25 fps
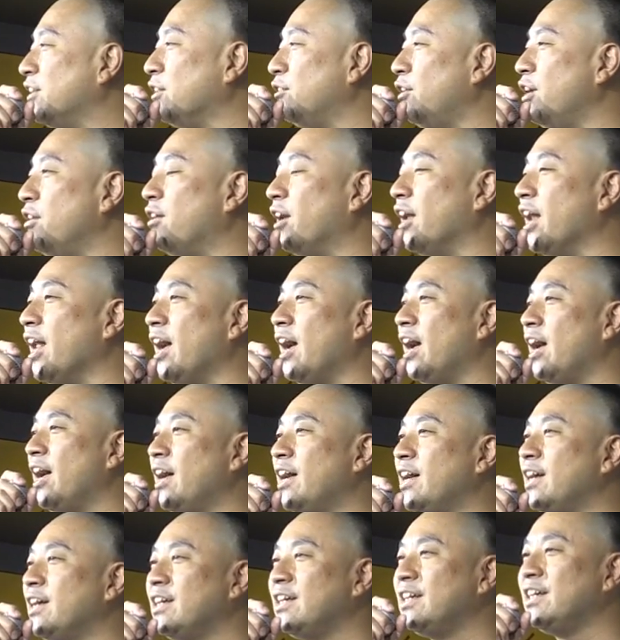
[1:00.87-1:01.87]
てくれるかな。
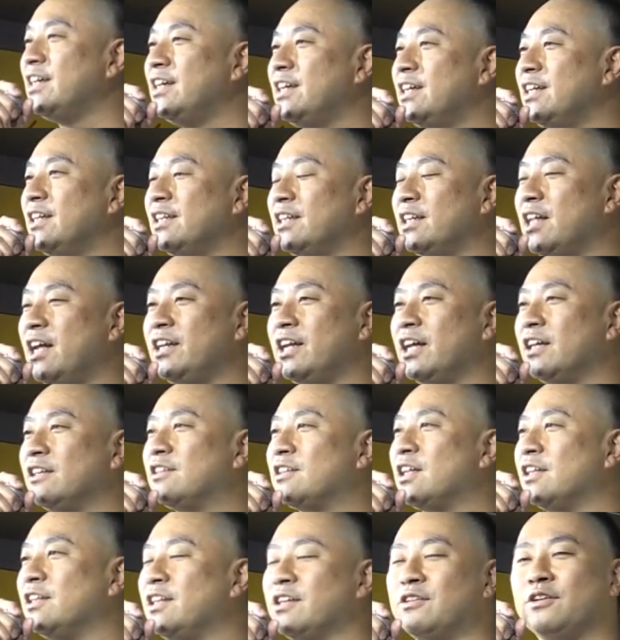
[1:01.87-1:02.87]
何が
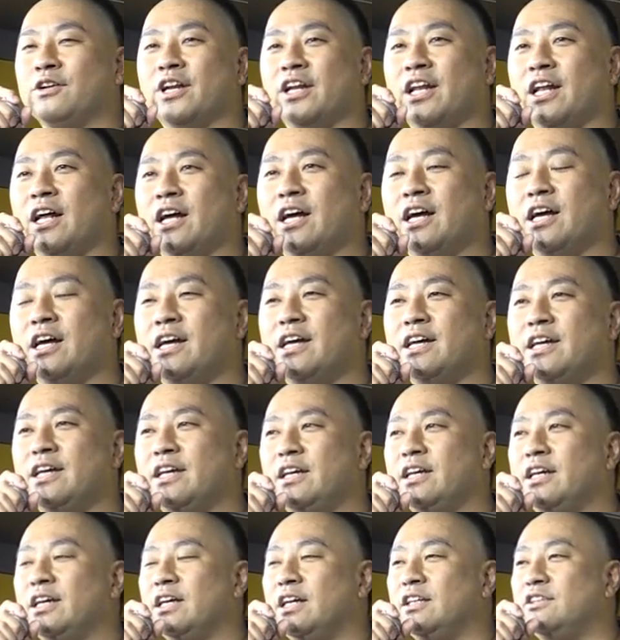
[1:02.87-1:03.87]
使ってくれるかな。
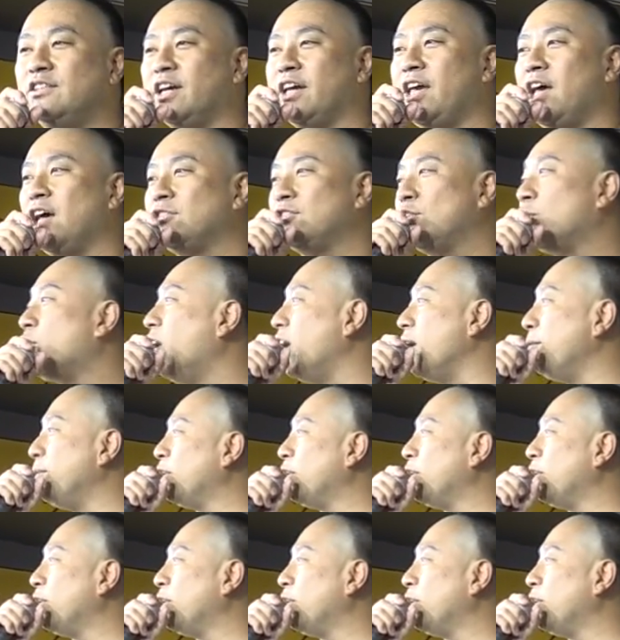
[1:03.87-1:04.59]
チャゲアスとかはや